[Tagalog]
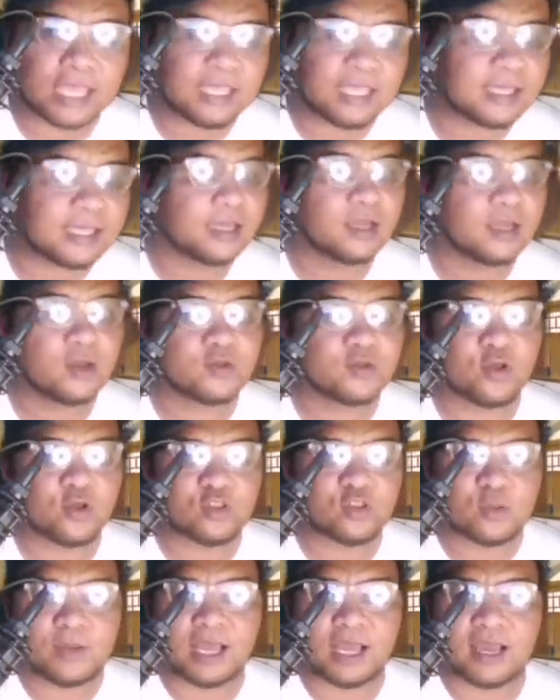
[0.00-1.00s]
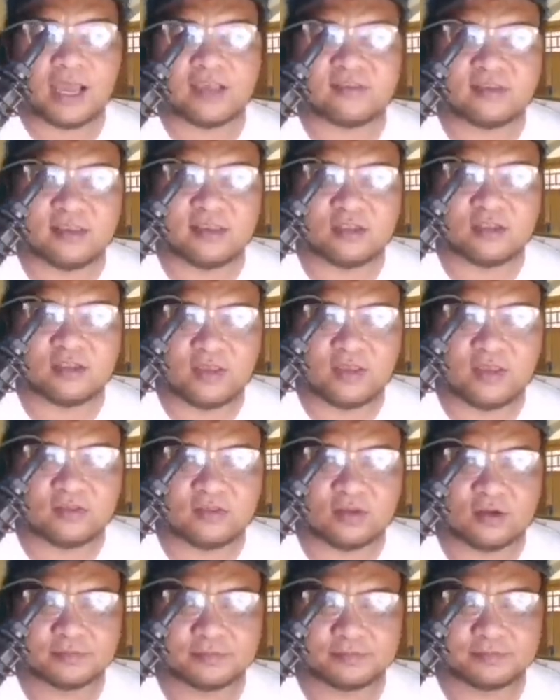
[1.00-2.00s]
Okay? So ito mga
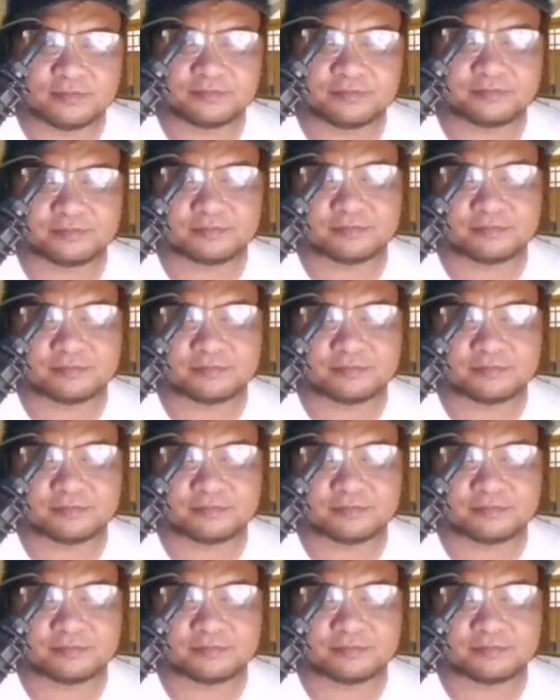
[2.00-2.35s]
ka-streetwise, no?